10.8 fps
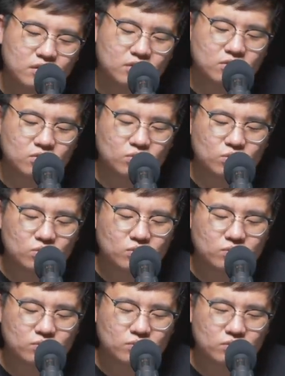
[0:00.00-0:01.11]
어
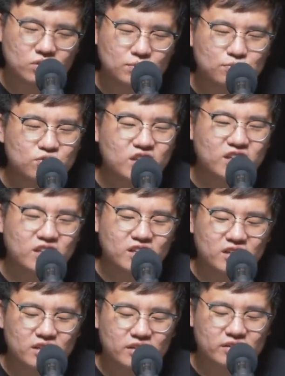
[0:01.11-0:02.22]

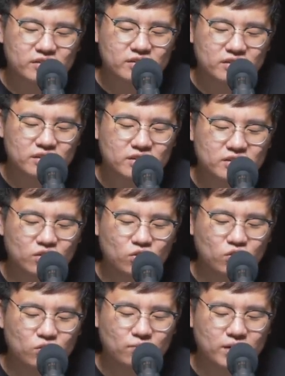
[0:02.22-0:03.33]
이분이
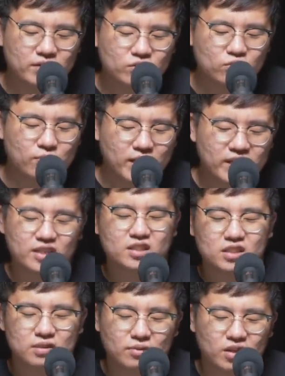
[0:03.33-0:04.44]
그런 말들도 많이
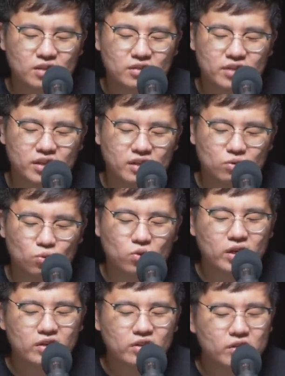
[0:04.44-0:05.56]
하시지만 되게
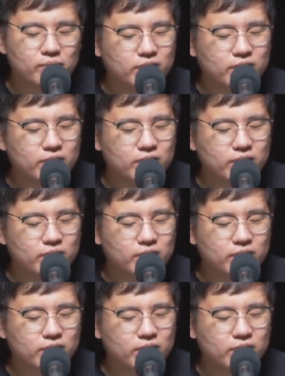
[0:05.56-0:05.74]
논란이 되는